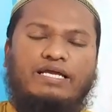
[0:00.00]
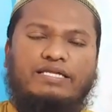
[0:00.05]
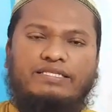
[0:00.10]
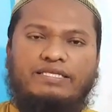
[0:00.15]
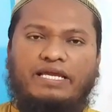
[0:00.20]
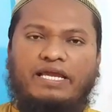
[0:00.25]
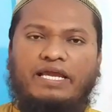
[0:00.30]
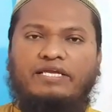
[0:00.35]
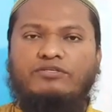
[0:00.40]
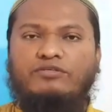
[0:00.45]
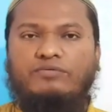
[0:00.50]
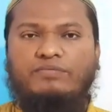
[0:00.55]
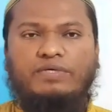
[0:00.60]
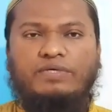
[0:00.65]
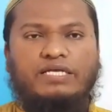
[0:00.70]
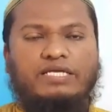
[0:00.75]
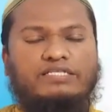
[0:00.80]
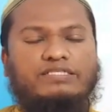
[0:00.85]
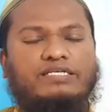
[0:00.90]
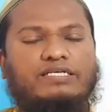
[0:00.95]
তো এই
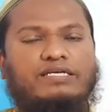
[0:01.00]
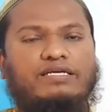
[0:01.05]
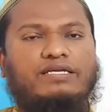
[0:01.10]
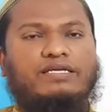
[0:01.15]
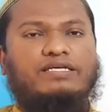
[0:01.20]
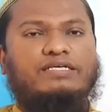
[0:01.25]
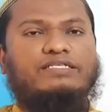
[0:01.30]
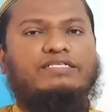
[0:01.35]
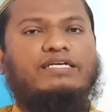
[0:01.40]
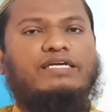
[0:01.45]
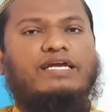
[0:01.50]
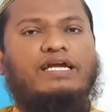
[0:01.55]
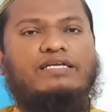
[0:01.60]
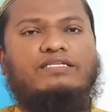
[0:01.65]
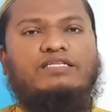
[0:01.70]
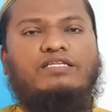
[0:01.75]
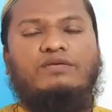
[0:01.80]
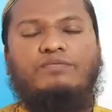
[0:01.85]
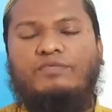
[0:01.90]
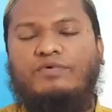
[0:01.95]
সময় এসে
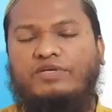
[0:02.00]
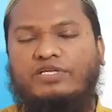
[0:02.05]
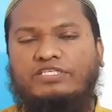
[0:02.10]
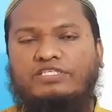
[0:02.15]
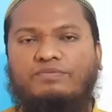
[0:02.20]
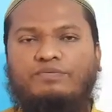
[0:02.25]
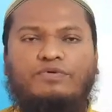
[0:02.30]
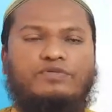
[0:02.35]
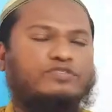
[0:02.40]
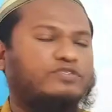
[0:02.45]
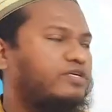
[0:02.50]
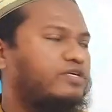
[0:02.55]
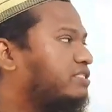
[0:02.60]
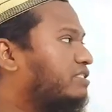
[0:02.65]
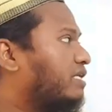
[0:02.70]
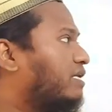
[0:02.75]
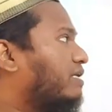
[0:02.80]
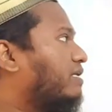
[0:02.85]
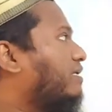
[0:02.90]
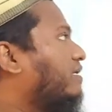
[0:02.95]
শিক্ষার্থীদের মনে যে প্রশ্নটা
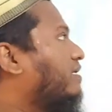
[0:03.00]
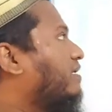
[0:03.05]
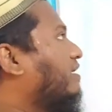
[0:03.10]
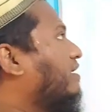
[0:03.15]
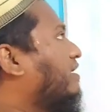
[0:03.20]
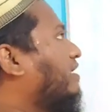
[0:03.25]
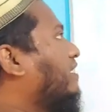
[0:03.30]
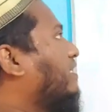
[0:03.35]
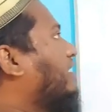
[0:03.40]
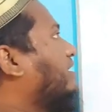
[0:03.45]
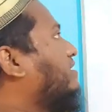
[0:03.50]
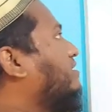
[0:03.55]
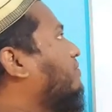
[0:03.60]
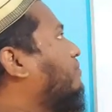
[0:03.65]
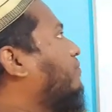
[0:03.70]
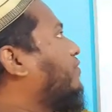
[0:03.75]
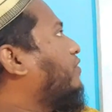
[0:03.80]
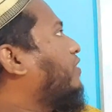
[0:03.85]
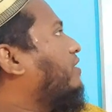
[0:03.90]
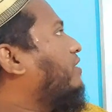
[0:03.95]
জাগে যে
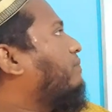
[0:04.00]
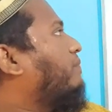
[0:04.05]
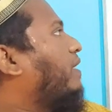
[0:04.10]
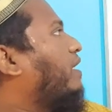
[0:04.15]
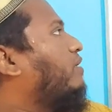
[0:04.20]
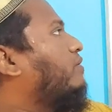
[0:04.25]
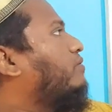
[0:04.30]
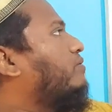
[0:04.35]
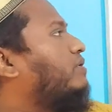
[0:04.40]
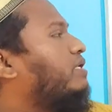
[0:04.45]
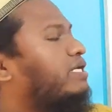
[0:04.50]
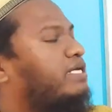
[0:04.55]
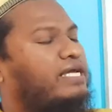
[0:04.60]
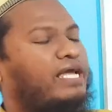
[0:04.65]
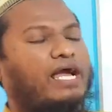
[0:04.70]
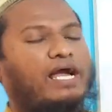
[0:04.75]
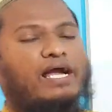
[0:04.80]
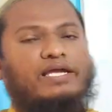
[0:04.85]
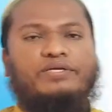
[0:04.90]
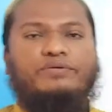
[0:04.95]
বুয়েট ভালো নাকি
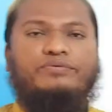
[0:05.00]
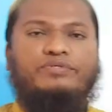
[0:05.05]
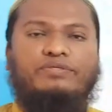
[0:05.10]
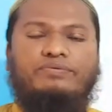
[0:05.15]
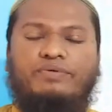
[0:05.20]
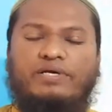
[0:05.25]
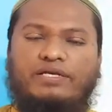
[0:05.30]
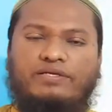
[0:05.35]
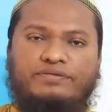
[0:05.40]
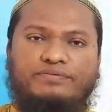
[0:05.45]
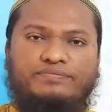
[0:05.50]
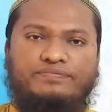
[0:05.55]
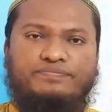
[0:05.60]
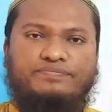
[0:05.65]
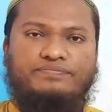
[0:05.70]
আইইউটি ভালো